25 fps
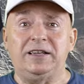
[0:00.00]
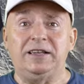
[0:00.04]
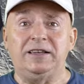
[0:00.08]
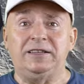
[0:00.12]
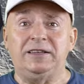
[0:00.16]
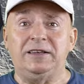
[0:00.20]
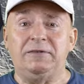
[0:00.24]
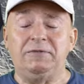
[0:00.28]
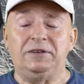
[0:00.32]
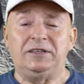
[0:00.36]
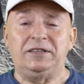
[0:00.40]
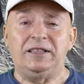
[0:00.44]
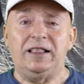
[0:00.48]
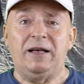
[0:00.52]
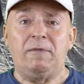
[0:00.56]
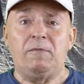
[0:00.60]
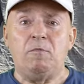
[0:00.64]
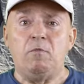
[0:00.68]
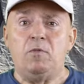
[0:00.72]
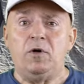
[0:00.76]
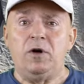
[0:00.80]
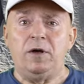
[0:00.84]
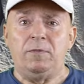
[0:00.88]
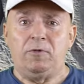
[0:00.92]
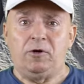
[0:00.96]
que se visita
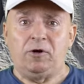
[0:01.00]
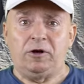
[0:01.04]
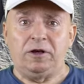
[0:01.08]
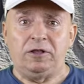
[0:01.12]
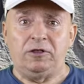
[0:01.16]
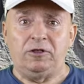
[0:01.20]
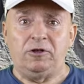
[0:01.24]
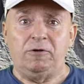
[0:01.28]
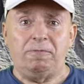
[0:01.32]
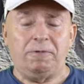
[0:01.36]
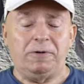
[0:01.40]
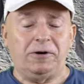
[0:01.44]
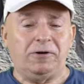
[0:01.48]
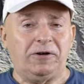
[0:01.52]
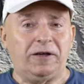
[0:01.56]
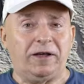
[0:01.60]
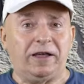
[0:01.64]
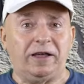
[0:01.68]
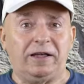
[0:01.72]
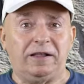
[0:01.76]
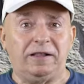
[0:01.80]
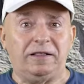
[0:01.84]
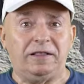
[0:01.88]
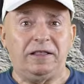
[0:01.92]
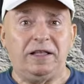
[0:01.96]
muy poquito pero
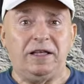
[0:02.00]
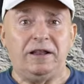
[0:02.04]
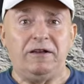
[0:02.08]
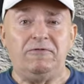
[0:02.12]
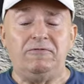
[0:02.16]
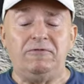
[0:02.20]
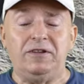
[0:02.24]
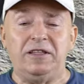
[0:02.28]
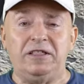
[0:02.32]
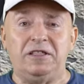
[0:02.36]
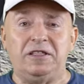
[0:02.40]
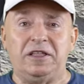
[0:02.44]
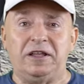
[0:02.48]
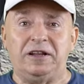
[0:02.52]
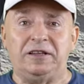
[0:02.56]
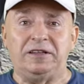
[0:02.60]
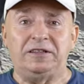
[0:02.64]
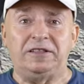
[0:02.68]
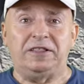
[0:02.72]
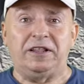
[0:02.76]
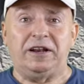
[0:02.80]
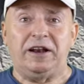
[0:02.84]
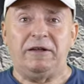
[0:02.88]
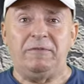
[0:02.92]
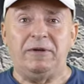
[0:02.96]
que tiene un
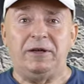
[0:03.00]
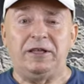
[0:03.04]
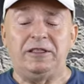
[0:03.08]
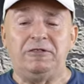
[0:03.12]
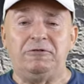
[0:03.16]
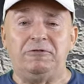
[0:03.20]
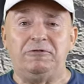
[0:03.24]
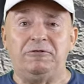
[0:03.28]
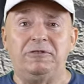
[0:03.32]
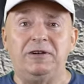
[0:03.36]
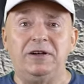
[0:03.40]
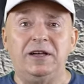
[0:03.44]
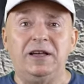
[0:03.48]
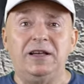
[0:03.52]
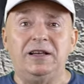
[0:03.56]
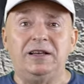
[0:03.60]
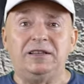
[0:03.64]
interés tremendo,